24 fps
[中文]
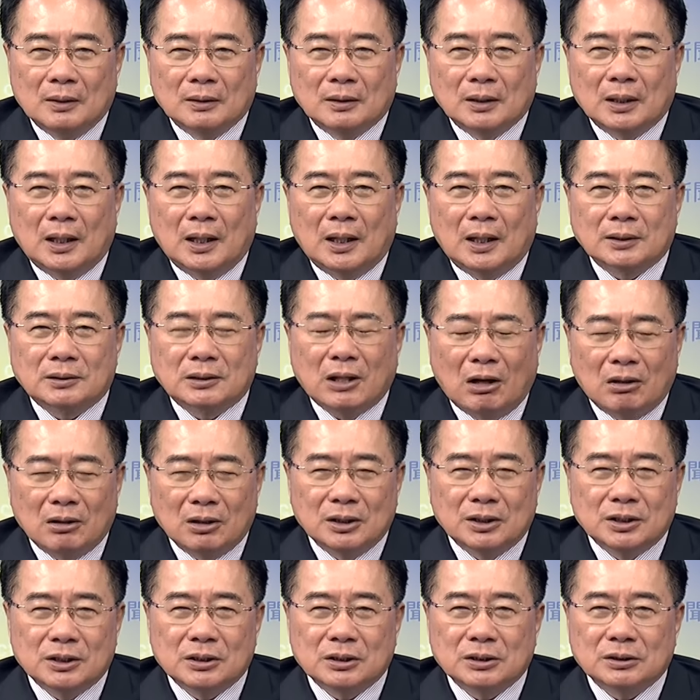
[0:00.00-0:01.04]
那到
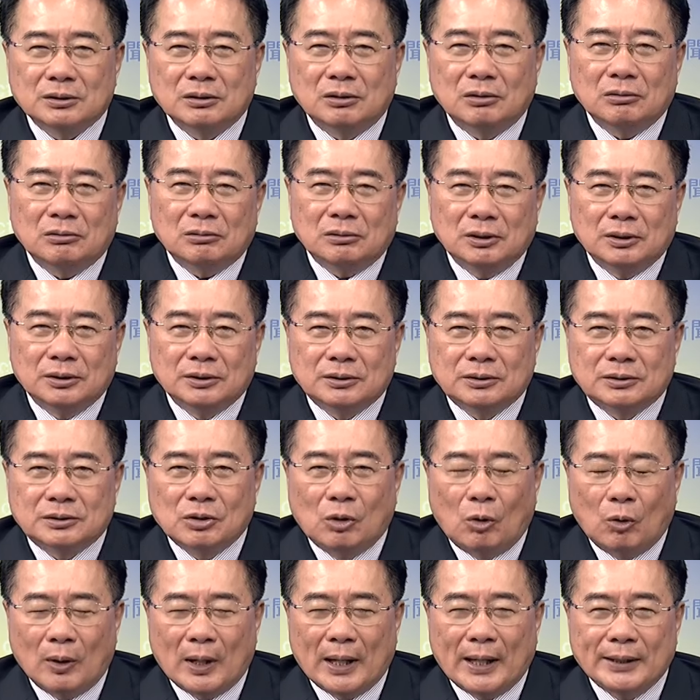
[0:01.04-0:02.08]
了
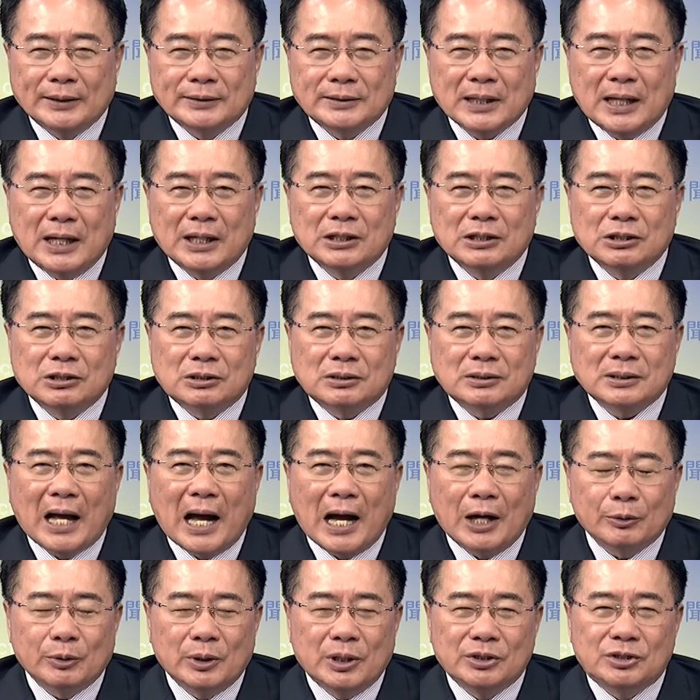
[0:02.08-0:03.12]
后来，在
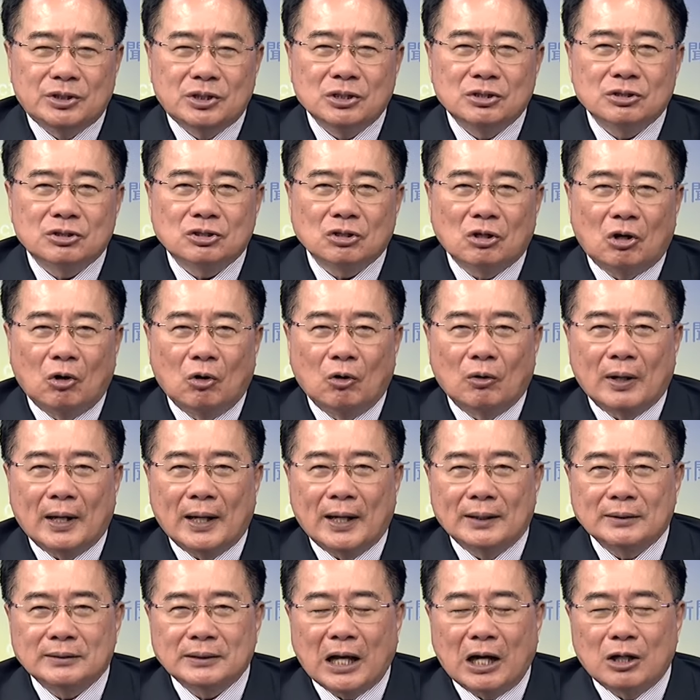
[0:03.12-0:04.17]
大跃进之后
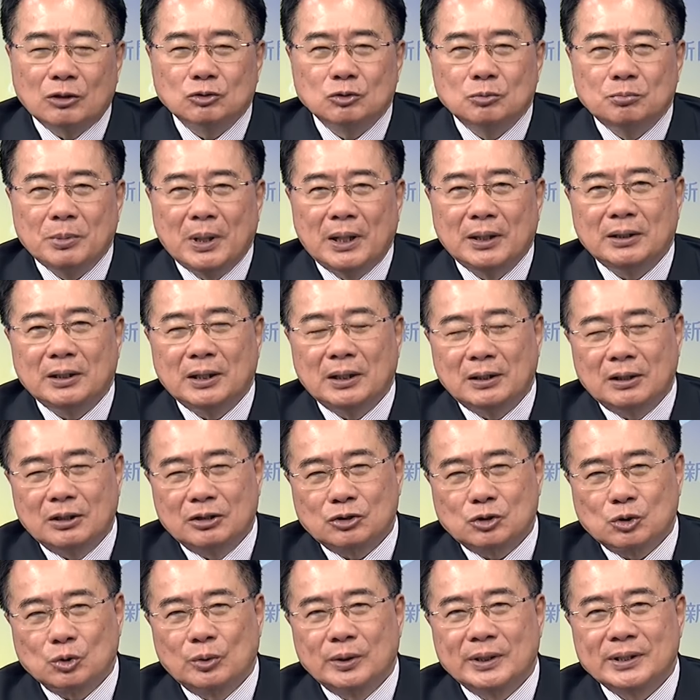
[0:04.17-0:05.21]
呢，大陆面临了
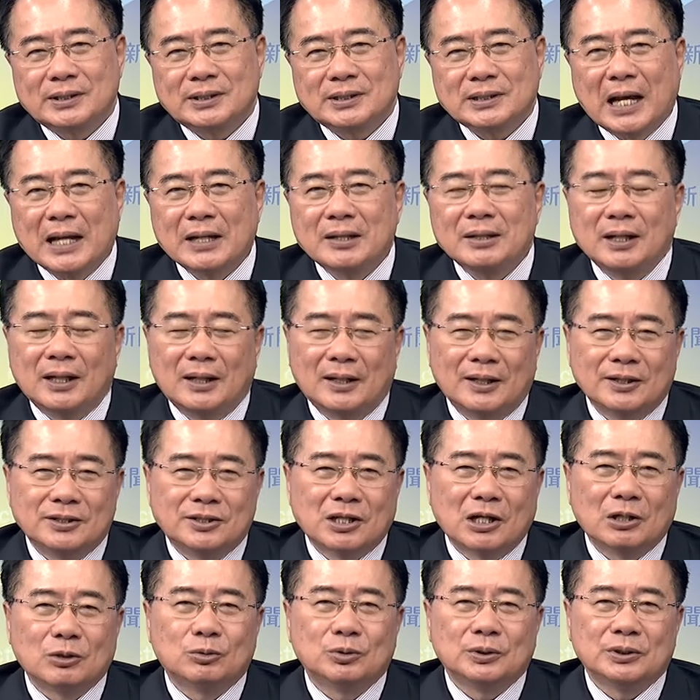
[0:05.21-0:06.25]
所谓三年的“
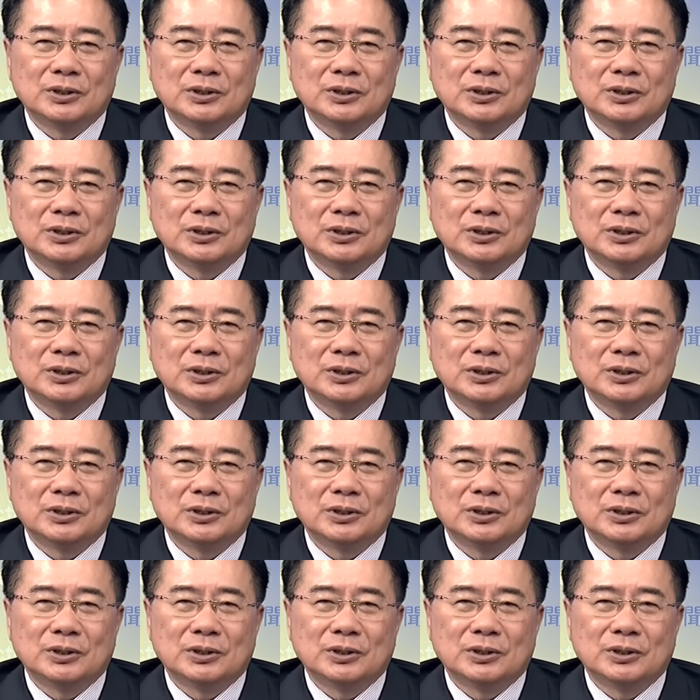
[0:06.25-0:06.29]
监困